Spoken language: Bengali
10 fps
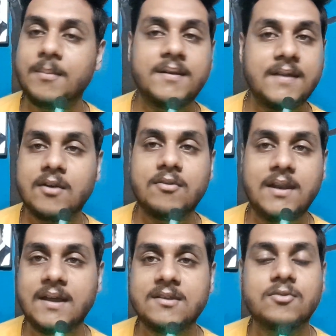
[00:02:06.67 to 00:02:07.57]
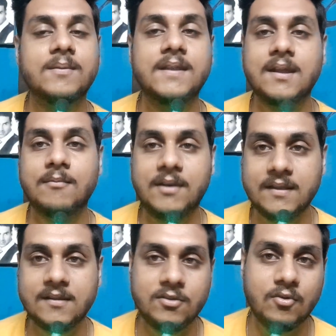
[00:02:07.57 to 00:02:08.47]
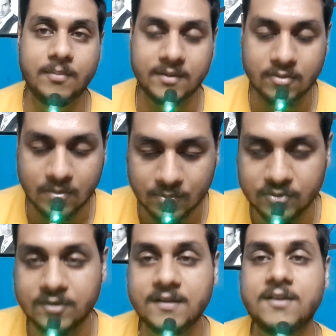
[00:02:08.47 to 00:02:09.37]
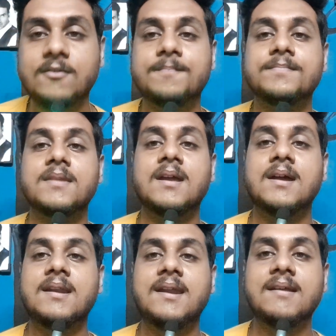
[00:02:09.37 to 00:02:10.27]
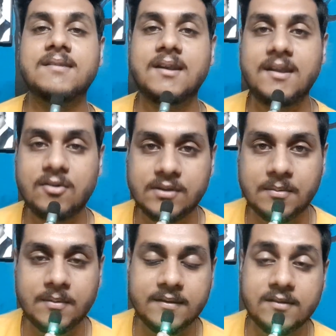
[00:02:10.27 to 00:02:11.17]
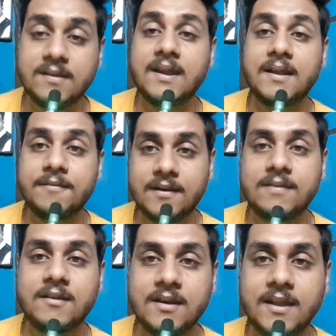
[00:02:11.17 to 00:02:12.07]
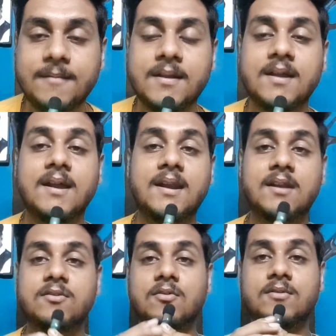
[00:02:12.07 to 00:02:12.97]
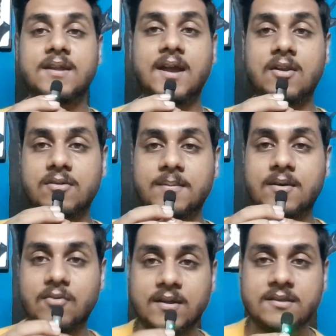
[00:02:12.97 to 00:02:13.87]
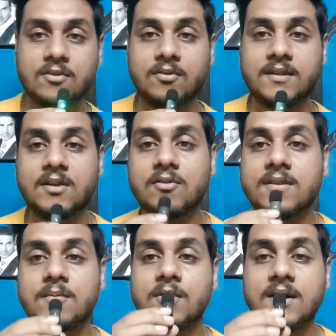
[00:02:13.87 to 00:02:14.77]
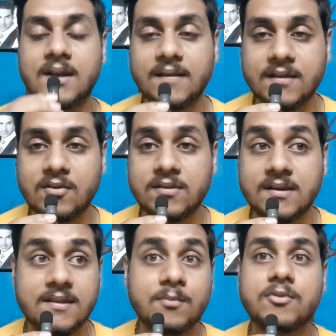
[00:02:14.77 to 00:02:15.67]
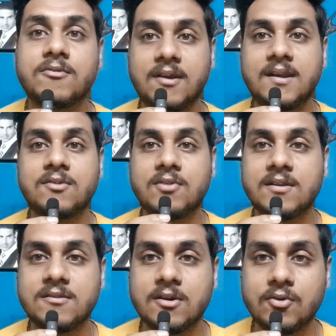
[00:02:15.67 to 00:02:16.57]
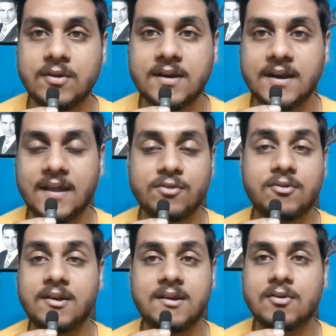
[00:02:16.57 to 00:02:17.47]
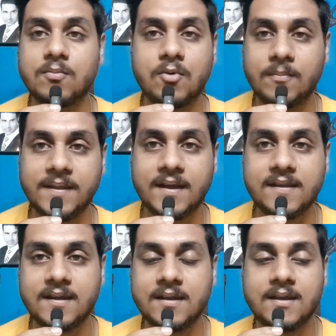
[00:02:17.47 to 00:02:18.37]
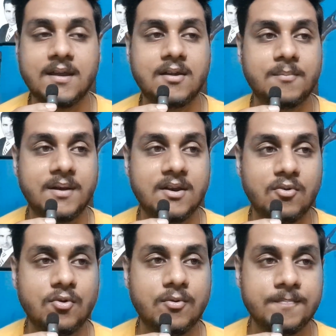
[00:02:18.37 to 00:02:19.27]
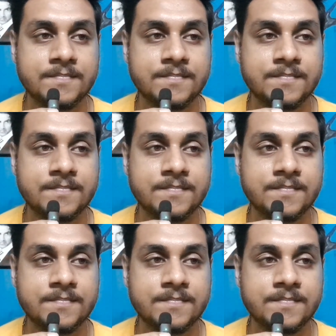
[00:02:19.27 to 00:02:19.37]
তো আমার দারুণ লেগেছে তোমাদের কেমন লেগেছে কিন্তু কমেন্ট করে অবশ্যই জানিও নেক্সট যেটা নিয়ে কথা বলবো সেটা হচ্ছে হেরাফেরি থ্রি নিয়ে এটার যখন থেকে অ্যানাউন্সমেন্ট হয়েছে তখন থেকে লোকেদের মনে একটা আশা রয়েছে রীতিমতো ট্রেন্ডিং চলে এসেছিলো টুইটারে এত ট্রেন্ডিং খুব কম দেখা যায় মানে নো